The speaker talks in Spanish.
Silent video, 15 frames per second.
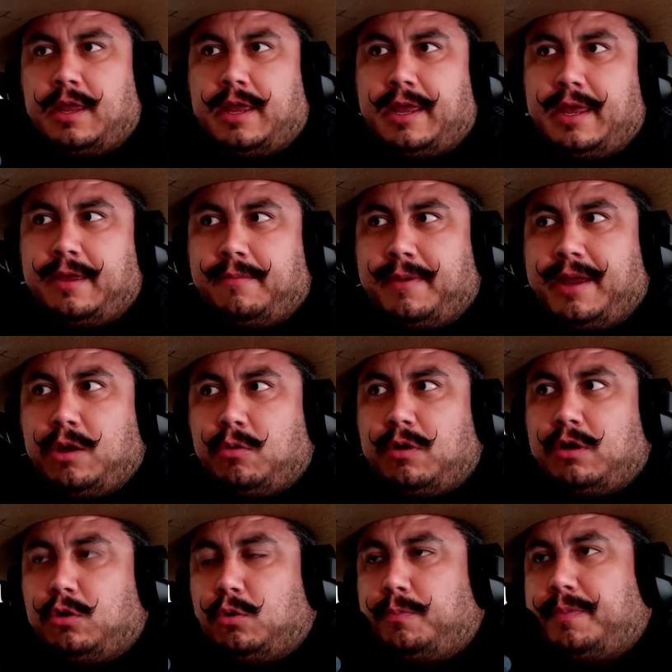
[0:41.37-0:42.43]
Eh, Valle
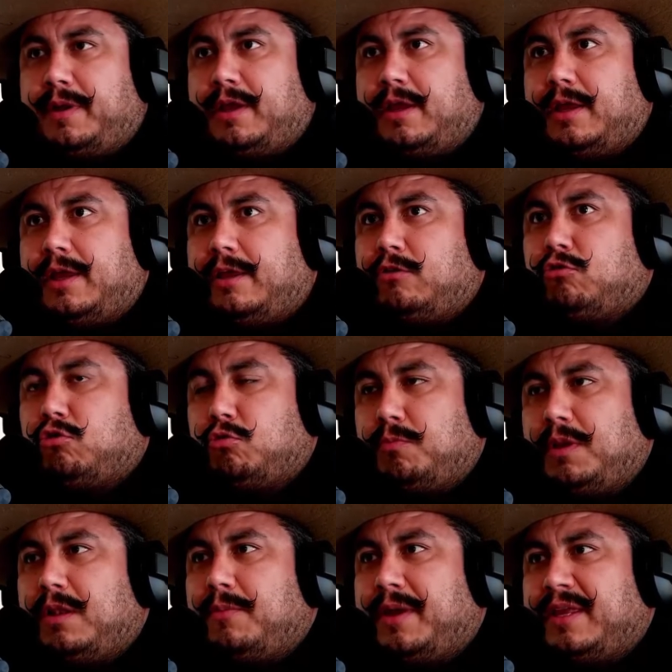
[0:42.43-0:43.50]
Guadalupe es
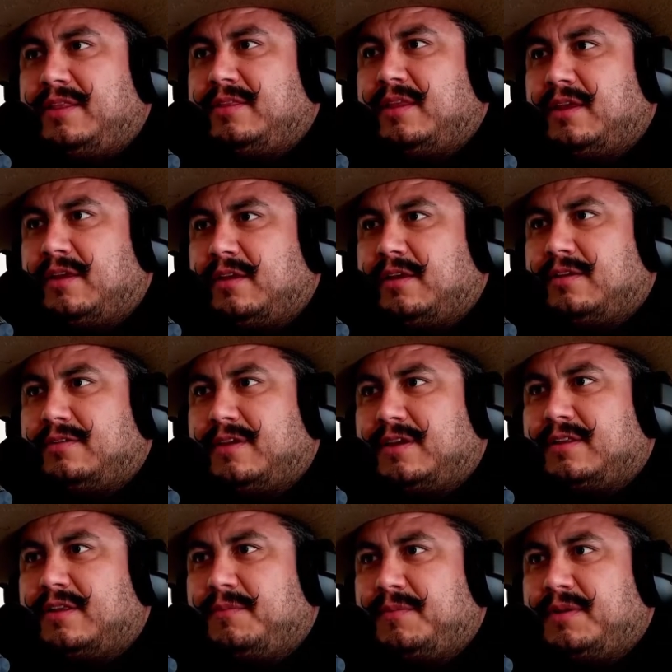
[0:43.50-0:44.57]
2020,
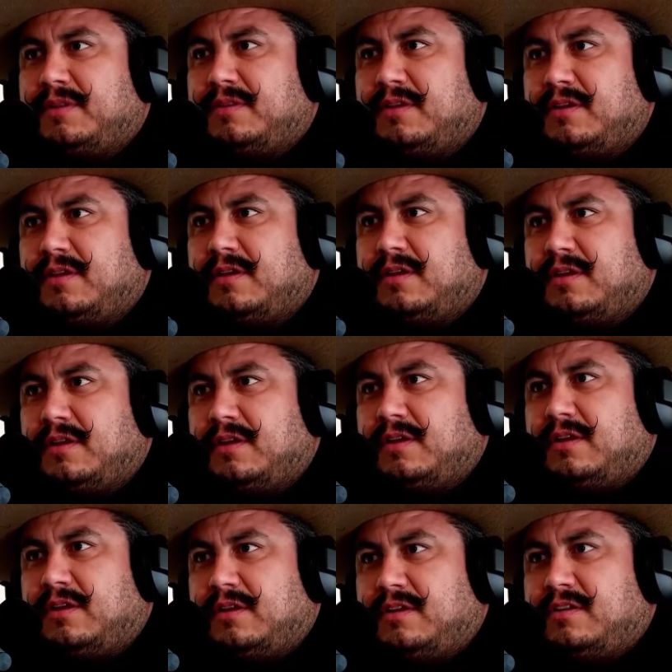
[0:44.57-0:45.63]
exactamente. Exactamente
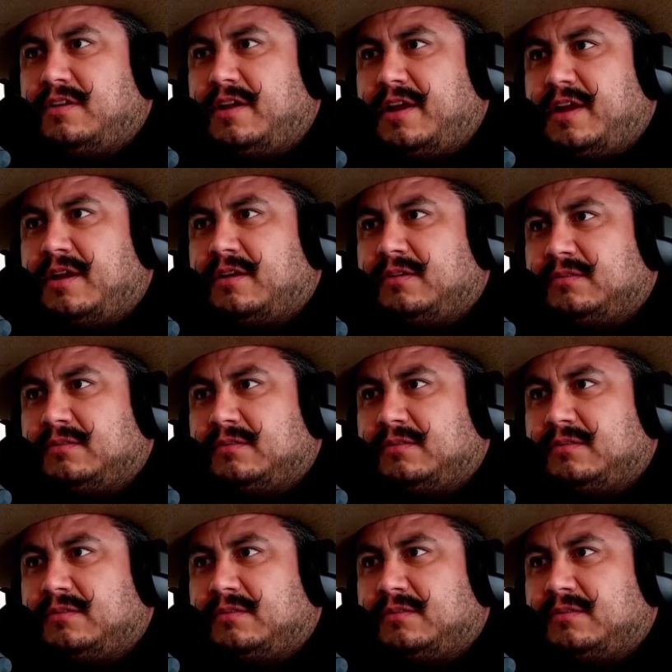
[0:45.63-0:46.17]
2020. Yeah.